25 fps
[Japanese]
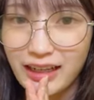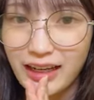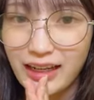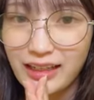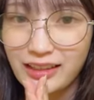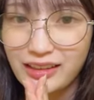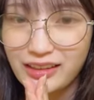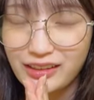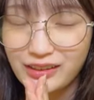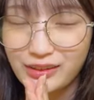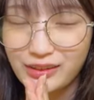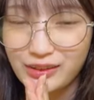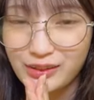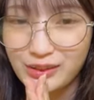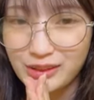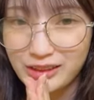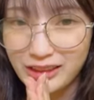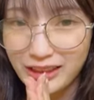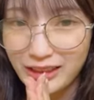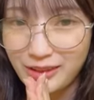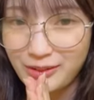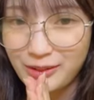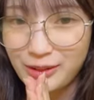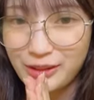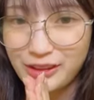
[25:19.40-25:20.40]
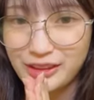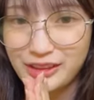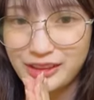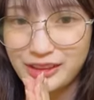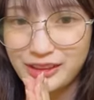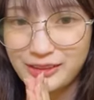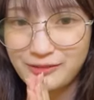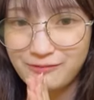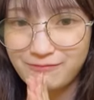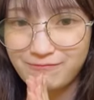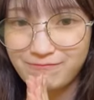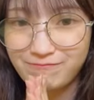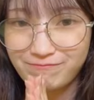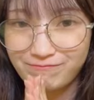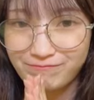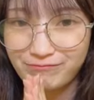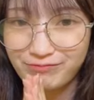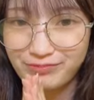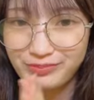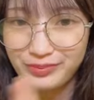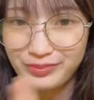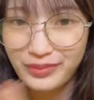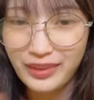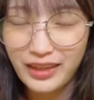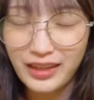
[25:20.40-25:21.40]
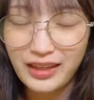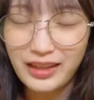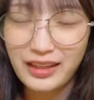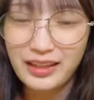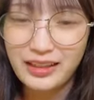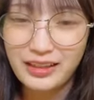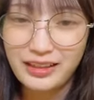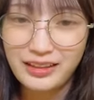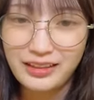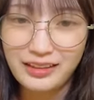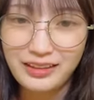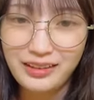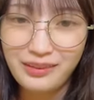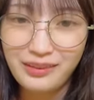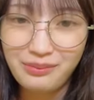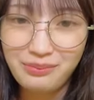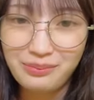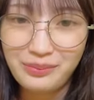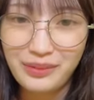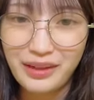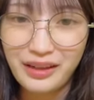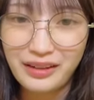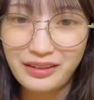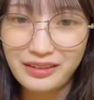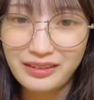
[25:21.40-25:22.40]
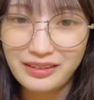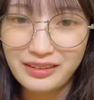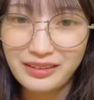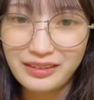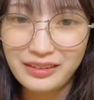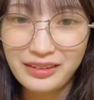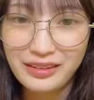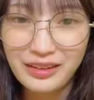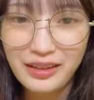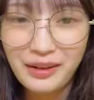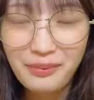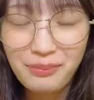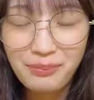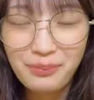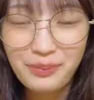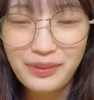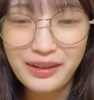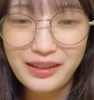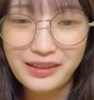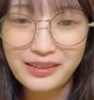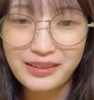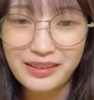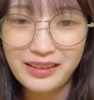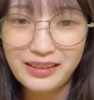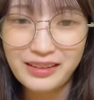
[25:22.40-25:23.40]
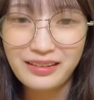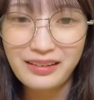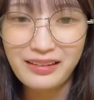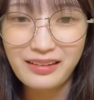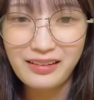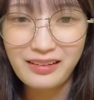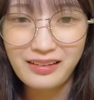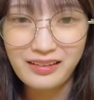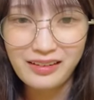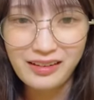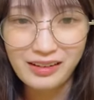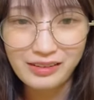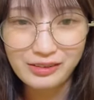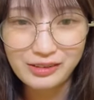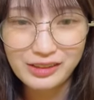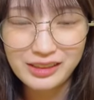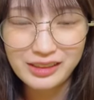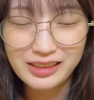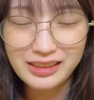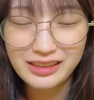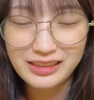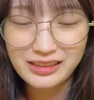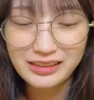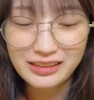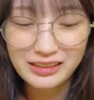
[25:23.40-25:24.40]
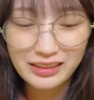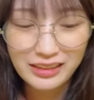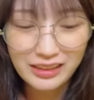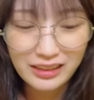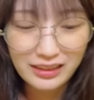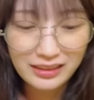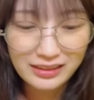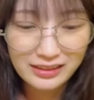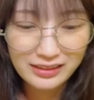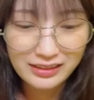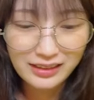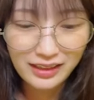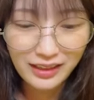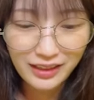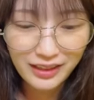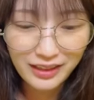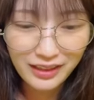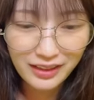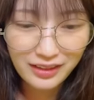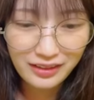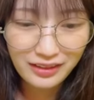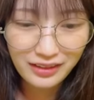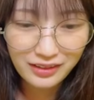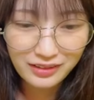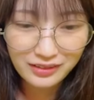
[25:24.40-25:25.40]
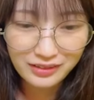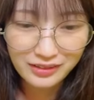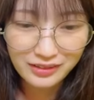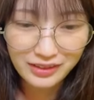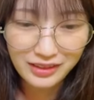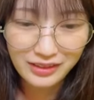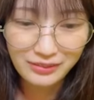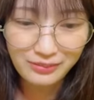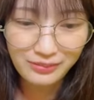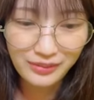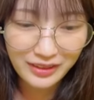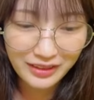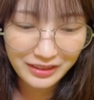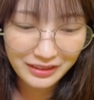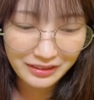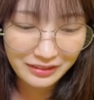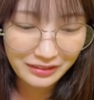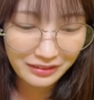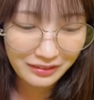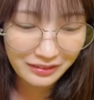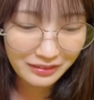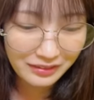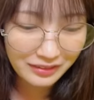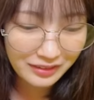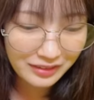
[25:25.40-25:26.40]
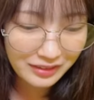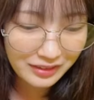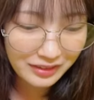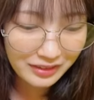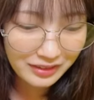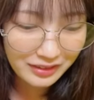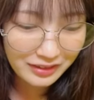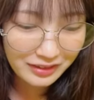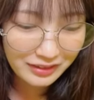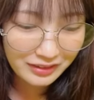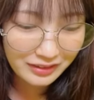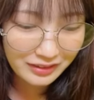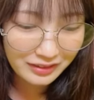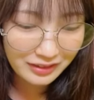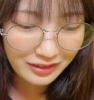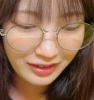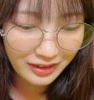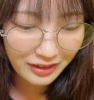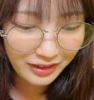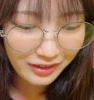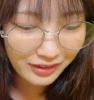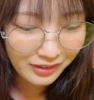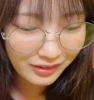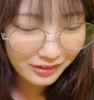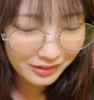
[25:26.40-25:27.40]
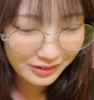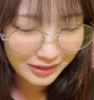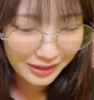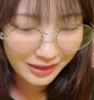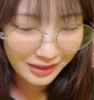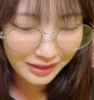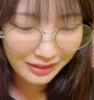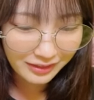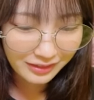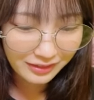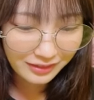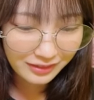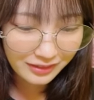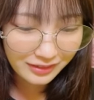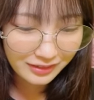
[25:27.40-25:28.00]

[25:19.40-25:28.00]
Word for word: ありがとうございますやっぱやっぱでなんか確信再確認みたいな再確認